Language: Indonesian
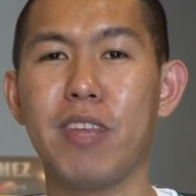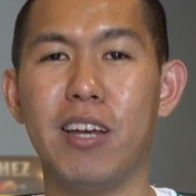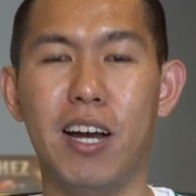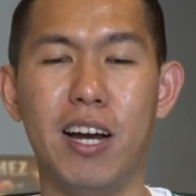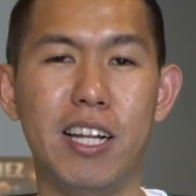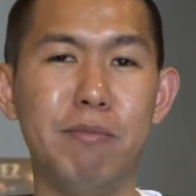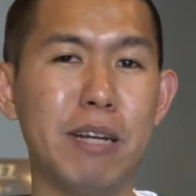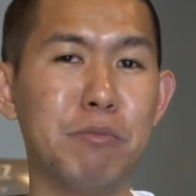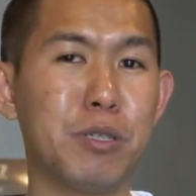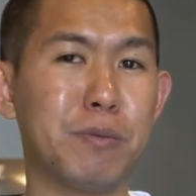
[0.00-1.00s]
Uh,
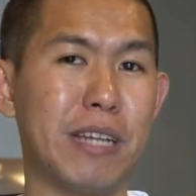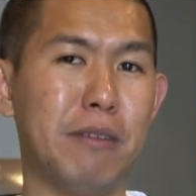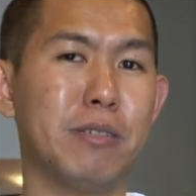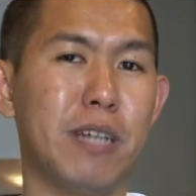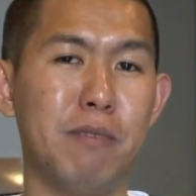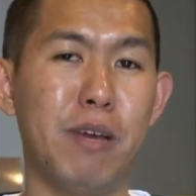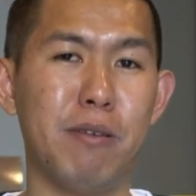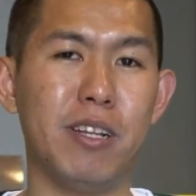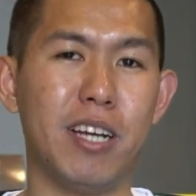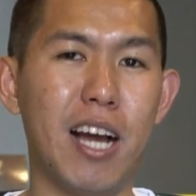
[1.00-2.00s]
ribu subscriber sekarang baik
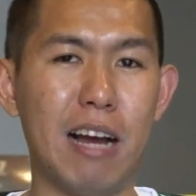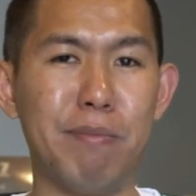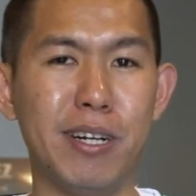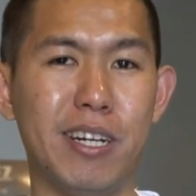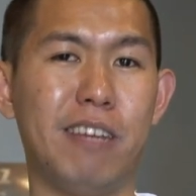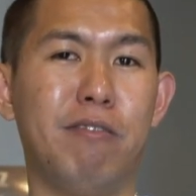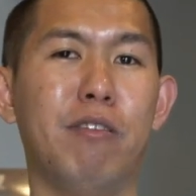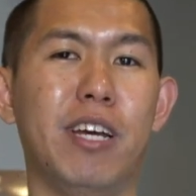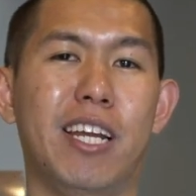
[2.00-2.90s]
banget kak kapan ada giveaway